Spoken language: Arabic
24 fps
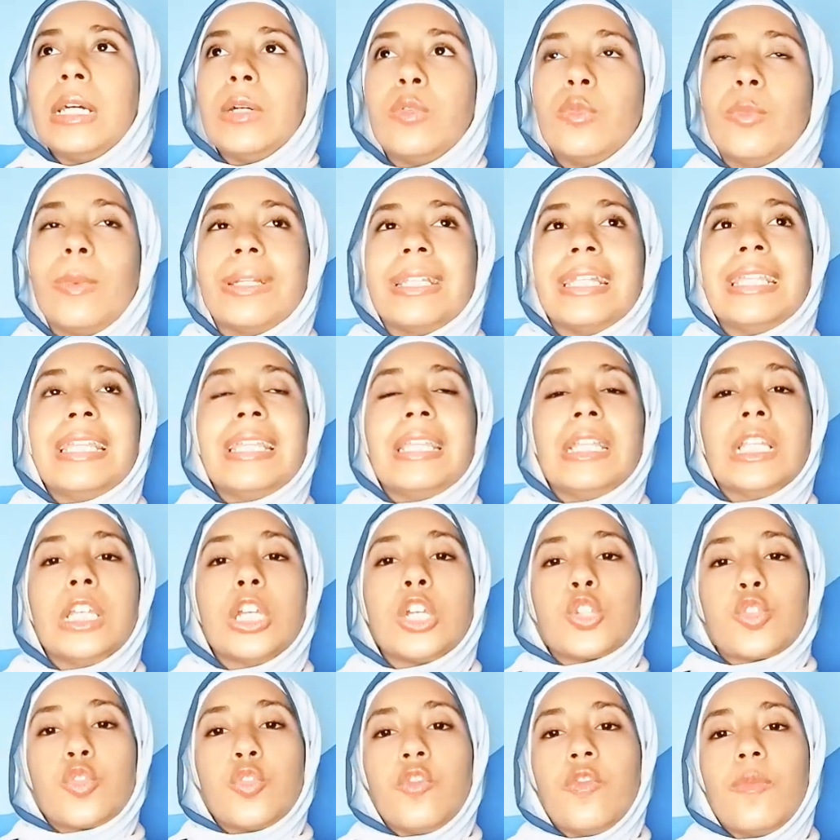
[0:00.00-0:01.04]
وبدات ان
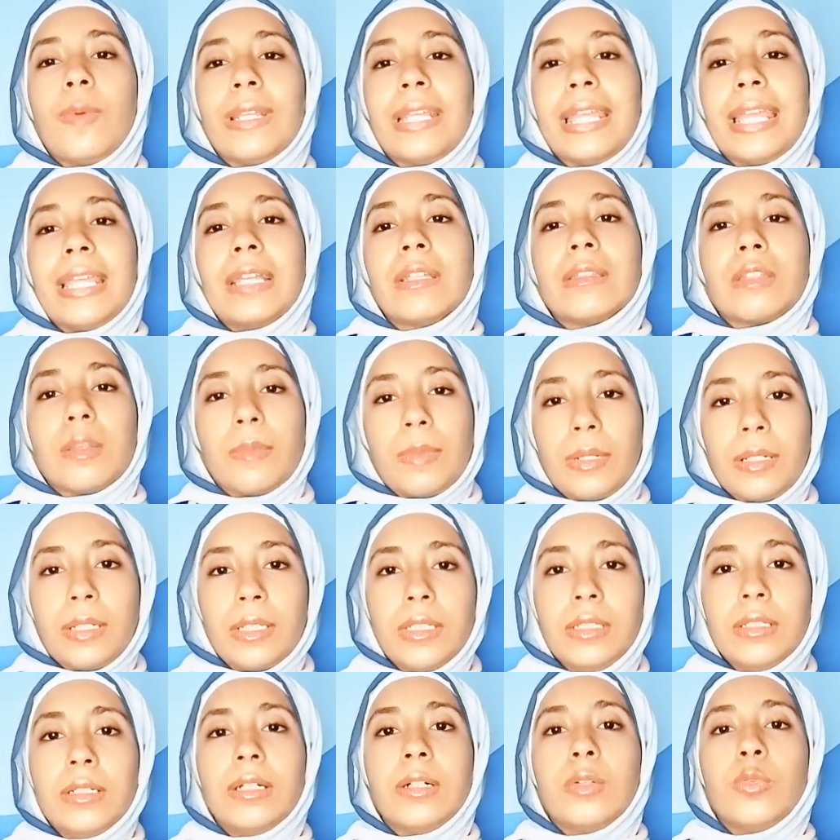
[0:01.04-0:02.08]
انا اشوف بدائل
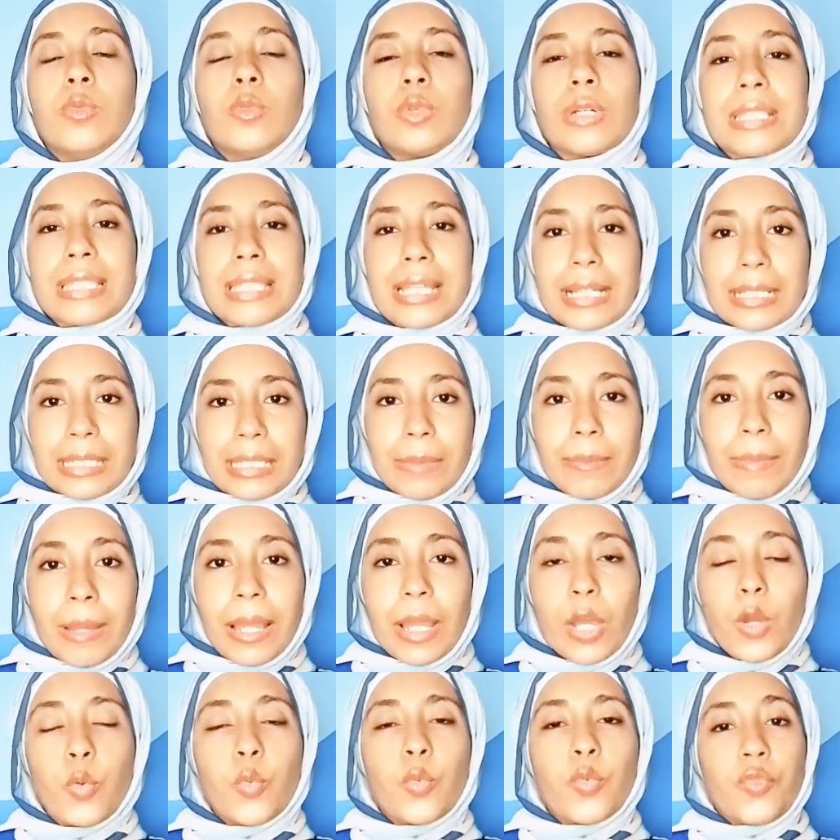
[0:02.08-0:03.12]
طبيعيه
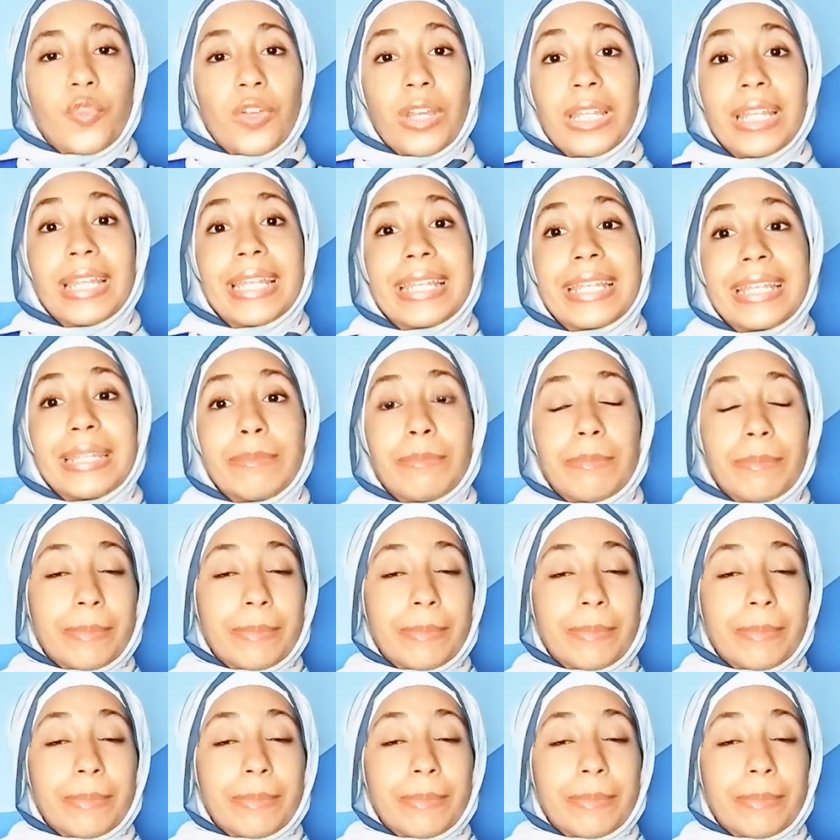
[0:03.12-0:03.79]
واستخدمها وفعلا